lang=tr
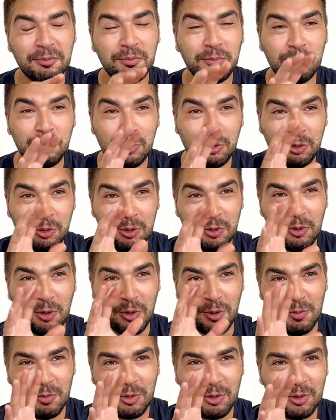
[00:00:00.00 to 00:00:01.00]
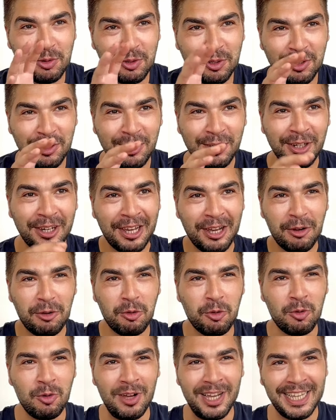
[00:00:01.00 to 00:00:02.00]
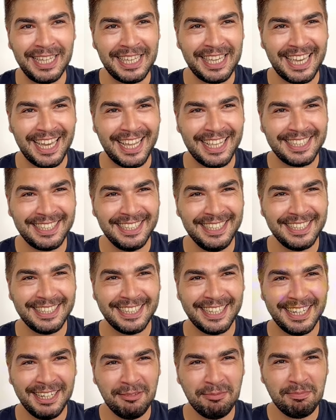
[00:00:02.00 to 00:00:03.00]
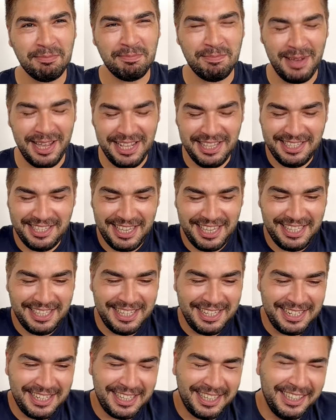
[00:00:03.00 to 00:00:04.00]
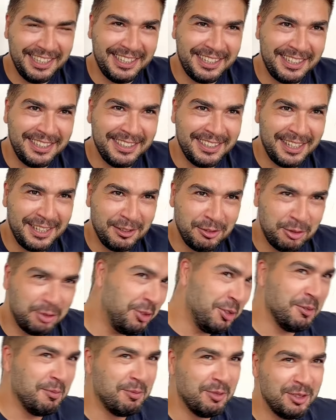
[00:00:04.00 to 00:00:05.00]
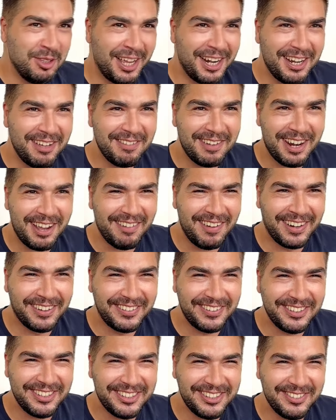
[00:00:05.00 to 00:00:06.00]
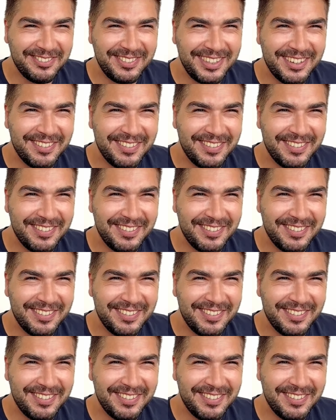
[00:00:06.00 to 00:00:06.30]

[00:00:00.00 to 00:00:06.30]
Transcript: Bütün ömrünü o an gelsin de ben sedyenin kenarından tutayım bunlarla beraber koşayım diye